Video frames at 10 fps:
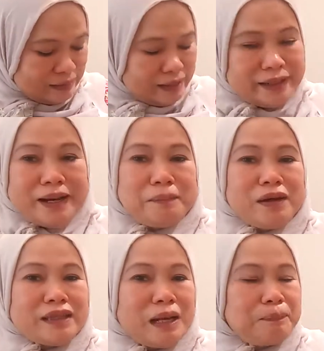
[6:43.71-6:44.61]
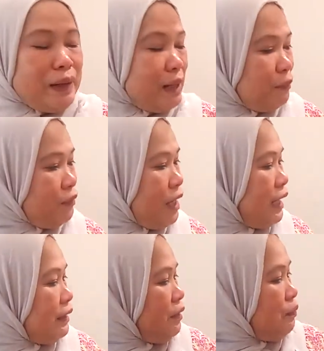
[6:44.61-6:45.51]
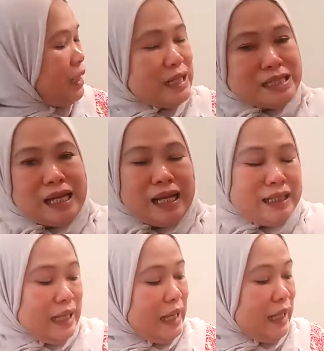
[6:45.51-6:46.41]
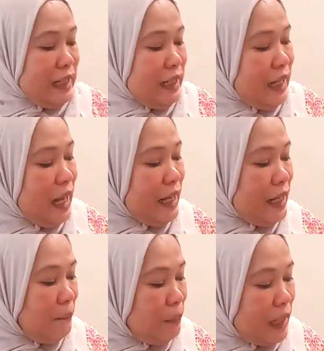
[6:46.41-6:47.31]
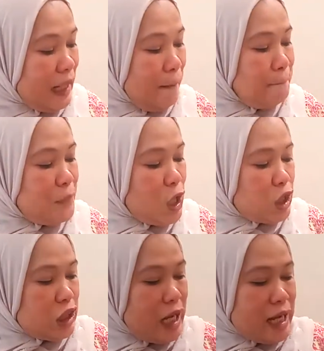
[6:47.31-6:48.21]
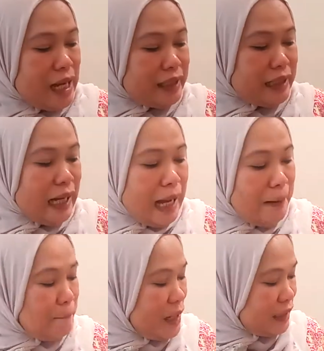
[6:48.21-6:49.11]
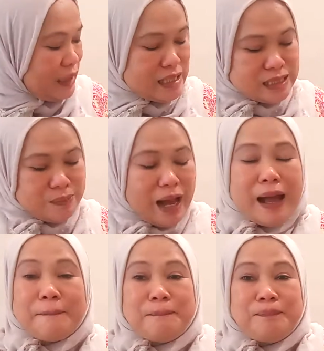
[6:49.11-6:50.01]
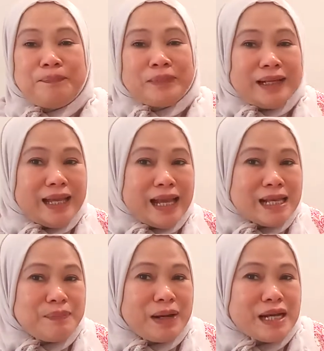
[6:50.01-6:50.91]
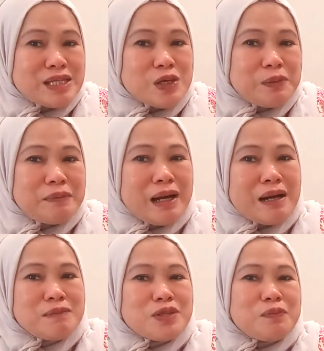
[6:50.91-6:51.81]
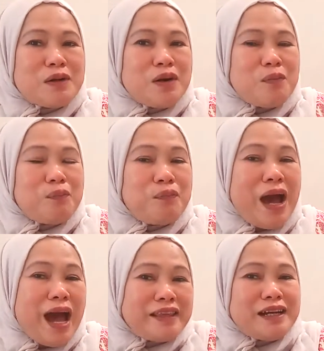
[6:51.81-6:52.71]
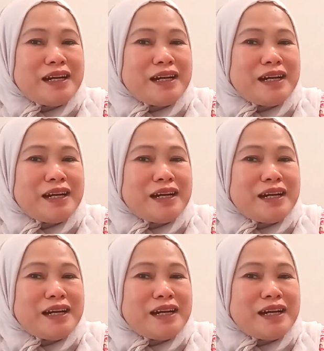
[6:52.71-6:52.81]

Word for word: Ayan po, takpan na po natin para sa kadalian ng paglambot ng ating laham. Matigas pa. Kaya mga super mom, super pada,